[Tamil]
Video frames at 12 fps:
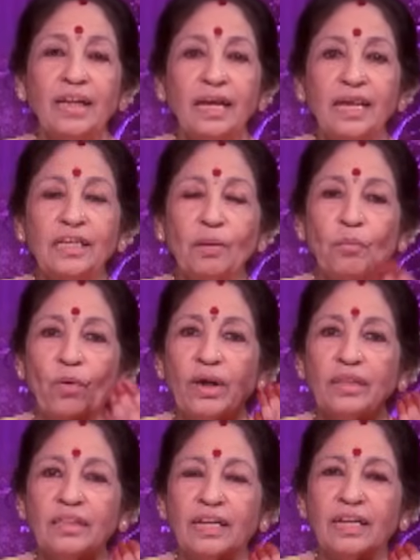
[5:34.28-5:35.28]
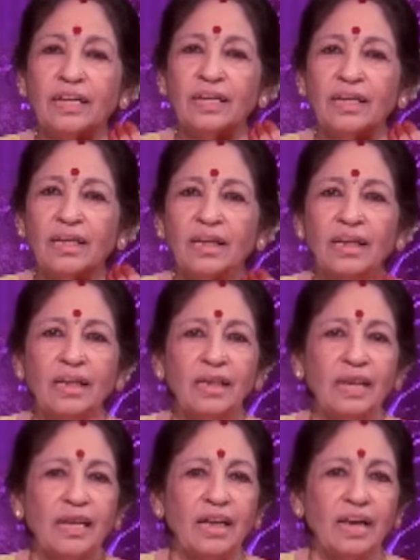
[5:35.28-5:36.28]
இந்த முகத்துக்கு
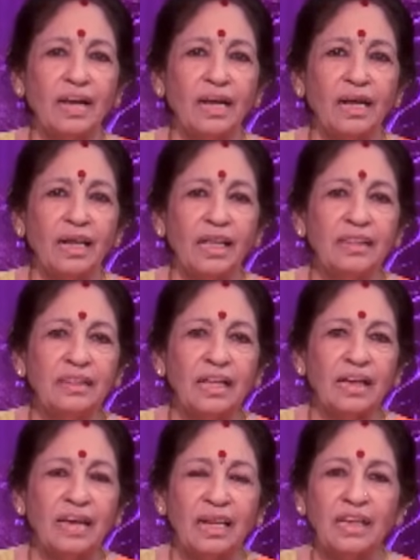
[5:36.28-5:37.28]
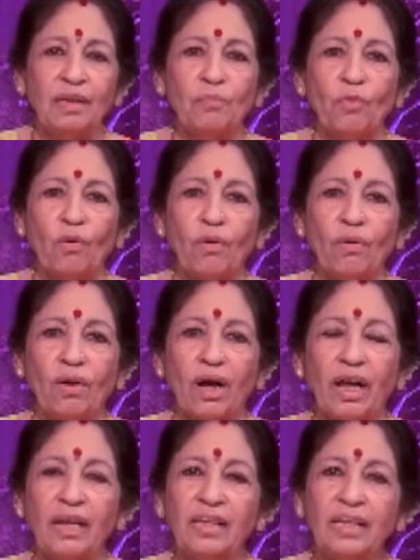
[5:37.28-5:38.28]
நீங்கள் எந்த க்ரீமோ
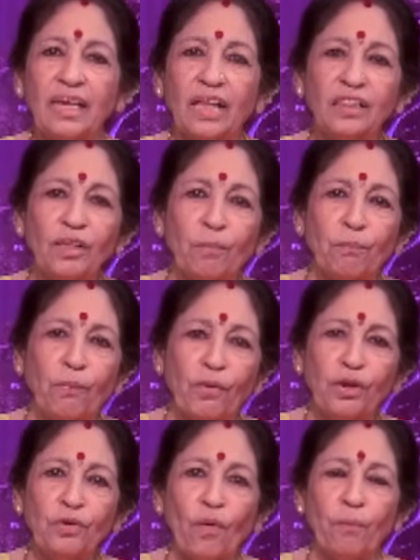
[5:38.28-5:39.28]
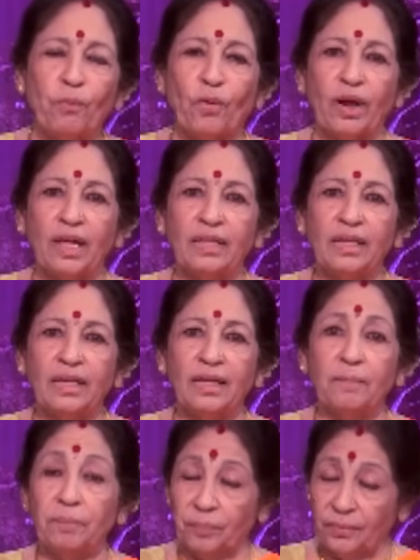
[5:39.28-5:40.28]
அல்லது எந்த பொடியோ போடாதீங்க
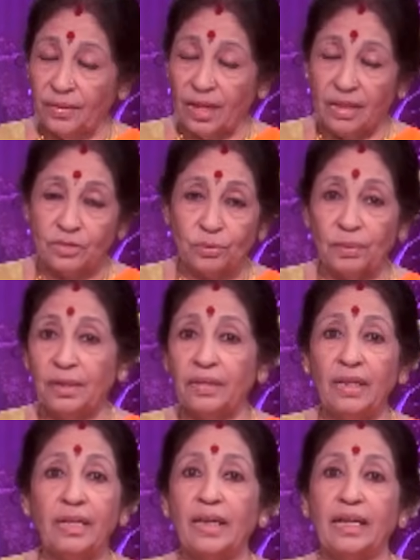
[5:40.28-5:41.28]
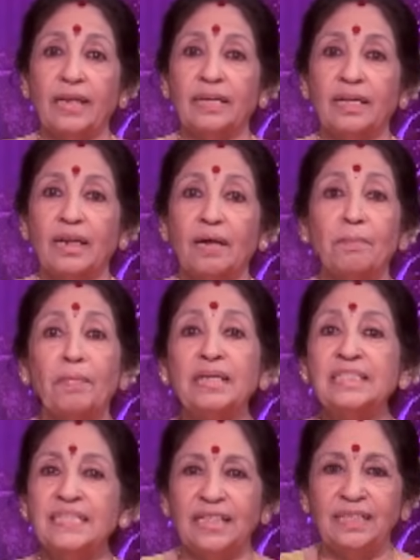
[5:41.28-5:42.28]
நான் சொல்கிறத நீங்கள் கேட்டுக்கோங்க
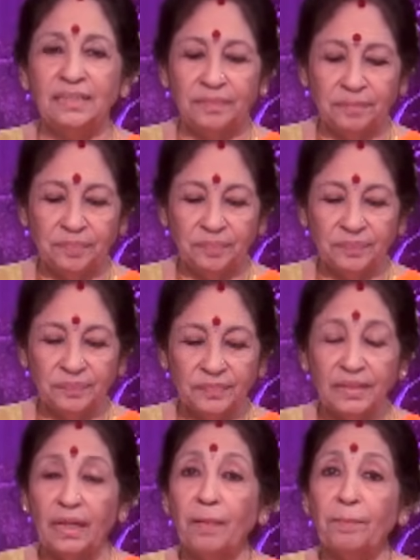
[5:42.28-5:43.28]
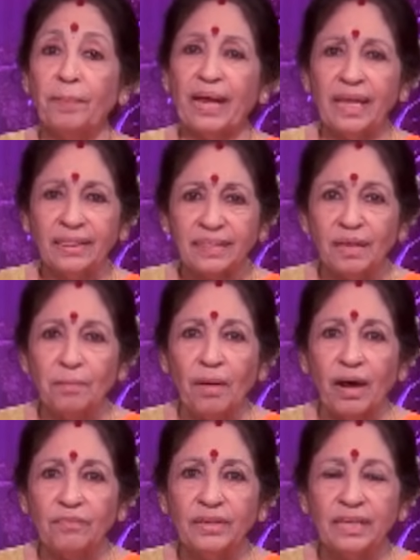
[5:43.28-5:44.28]
மஞ்சள் பயத்த
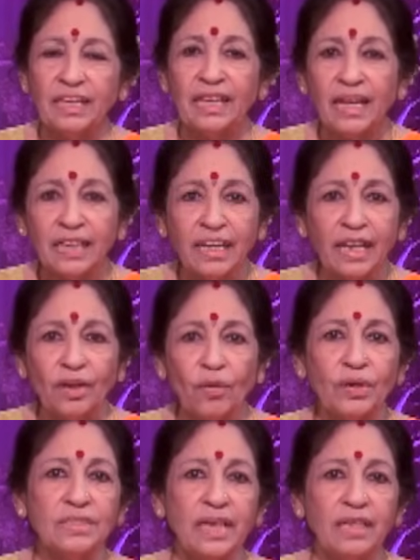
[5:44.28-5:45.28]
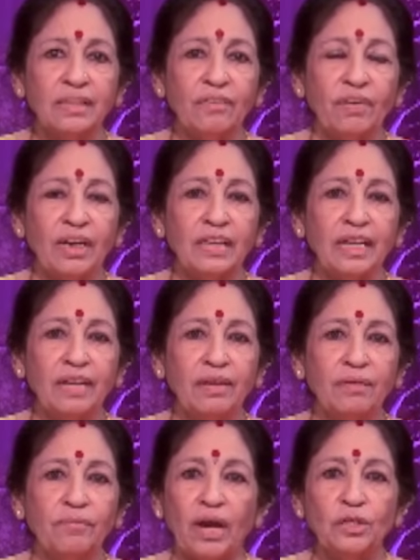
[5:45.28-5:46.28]
மாவு இயற்கையோடு சேர்ந்த வாழ்க்கை
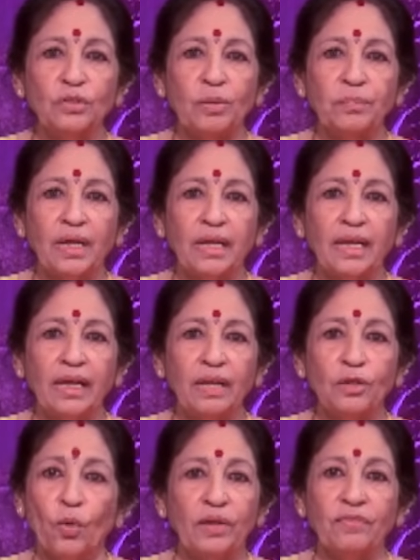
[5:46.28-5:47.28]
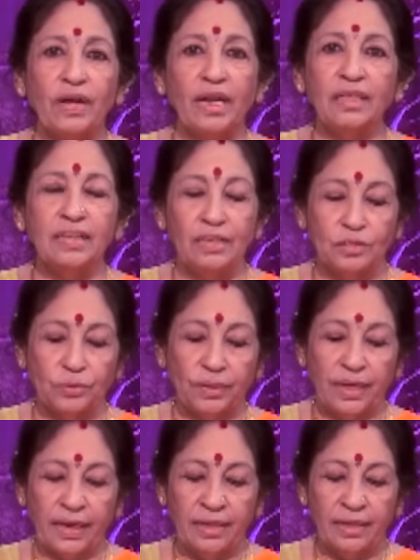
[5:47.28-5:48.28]
வாழ்ந்தோம்னாலே நோய் வராதுன்னு
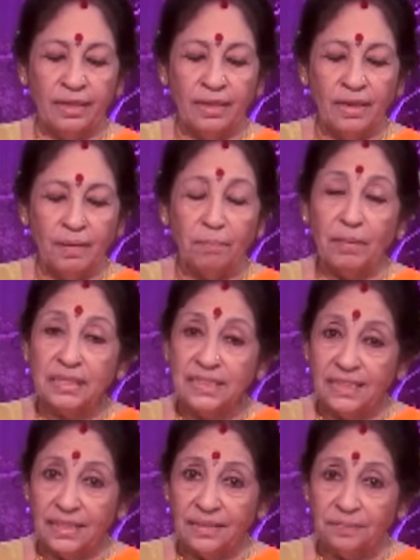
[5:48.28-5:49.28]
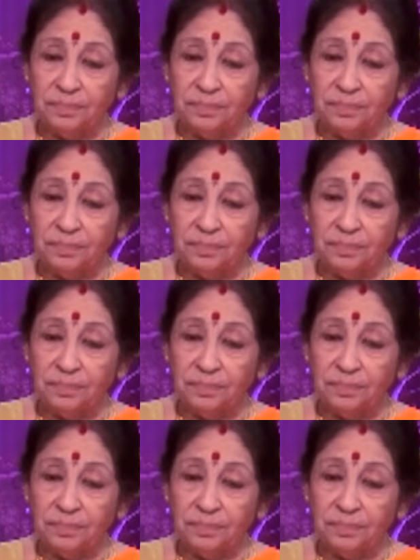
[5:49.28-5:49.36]
சொன்னேன் மஞ்சள்